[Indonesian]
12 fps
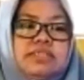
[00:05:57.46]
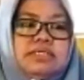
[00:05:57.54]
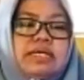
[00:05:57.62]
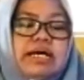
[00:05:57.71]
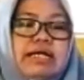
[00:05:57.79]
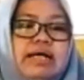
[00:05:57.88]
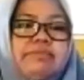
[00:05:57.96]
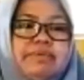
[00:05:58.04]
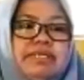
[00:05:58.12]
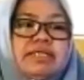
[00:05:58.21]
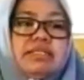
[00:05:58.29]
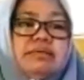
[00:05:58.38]
sehingga
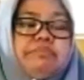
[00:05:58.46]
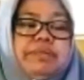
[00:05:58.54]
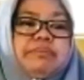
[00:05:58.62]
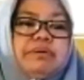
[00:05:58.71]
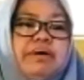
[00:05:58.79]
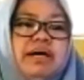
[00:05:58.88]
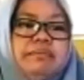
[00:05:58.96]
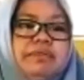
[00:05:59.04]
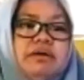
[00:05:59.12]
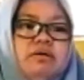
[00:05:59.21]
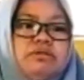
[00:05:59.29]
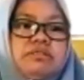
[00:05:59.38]
kami lebih
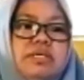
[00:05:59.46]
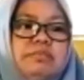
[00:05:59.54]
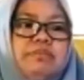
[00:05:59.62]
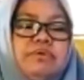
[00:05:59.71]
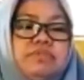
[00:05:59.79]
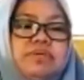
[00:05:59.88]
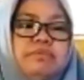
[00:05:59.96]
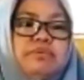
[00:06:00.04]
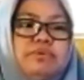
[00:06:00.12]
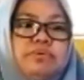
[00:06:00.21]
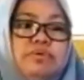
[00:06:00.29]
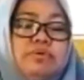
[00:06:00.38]
memahami konsep-konsep
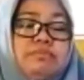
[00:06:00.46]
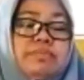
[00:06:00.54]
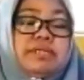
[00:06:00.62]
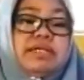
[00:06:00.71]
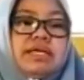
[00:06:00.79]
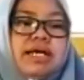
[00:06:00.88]
kurikulum